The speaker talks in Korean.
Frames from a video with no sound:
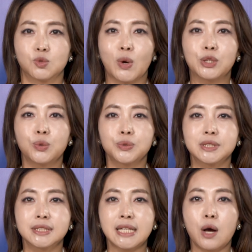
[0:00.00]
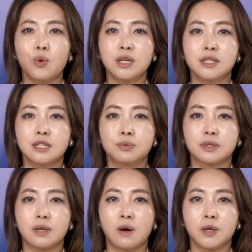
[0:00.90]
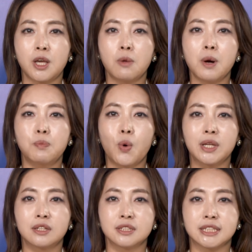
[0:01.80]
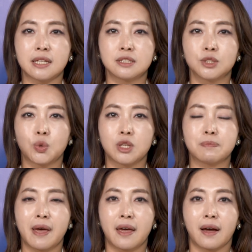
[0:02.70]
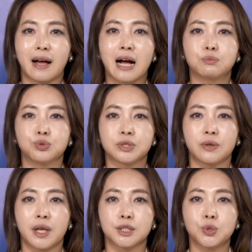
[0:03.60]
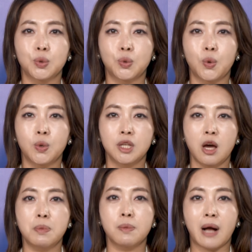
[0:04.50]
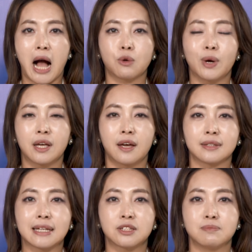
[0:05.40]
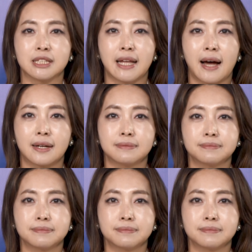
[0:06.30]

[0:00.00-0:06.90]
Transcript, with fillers: 완도군은 4월 1일부터 협업 포인트제를 도입해 각 부서의 소통 협업 강화에 나섭니다.